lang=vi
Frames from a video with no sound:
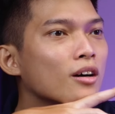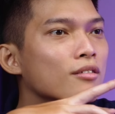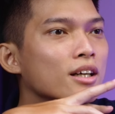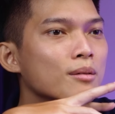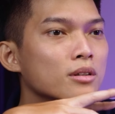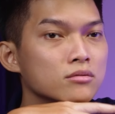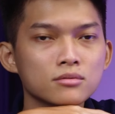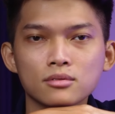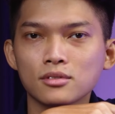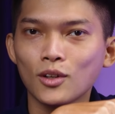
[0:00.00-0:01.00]
coi về cái
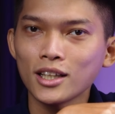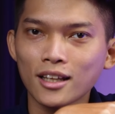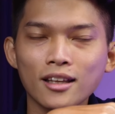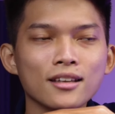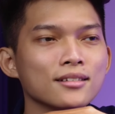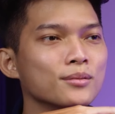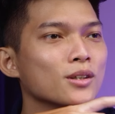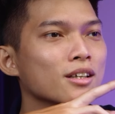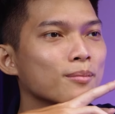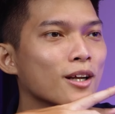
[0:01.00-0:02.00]
load nhanh thiệt, mình
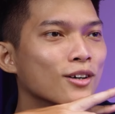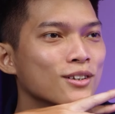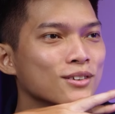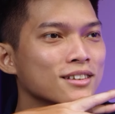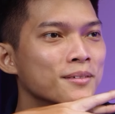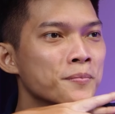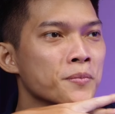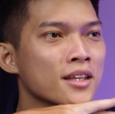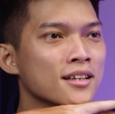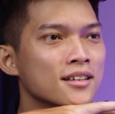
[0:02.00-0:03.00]
chưa kịp nói luôn.
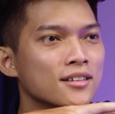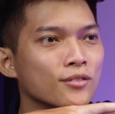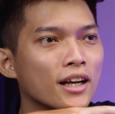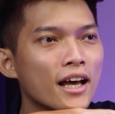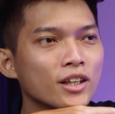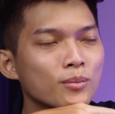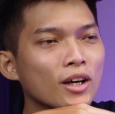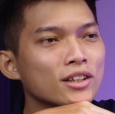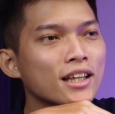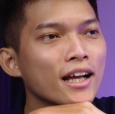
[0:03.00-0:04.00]
Và ở đây chúng
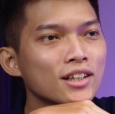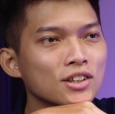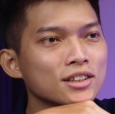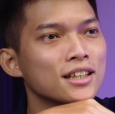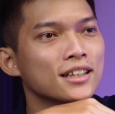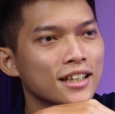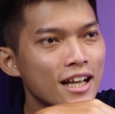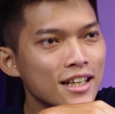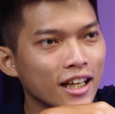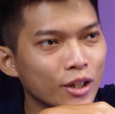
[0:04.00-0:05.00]
ta có thể thấy được đây là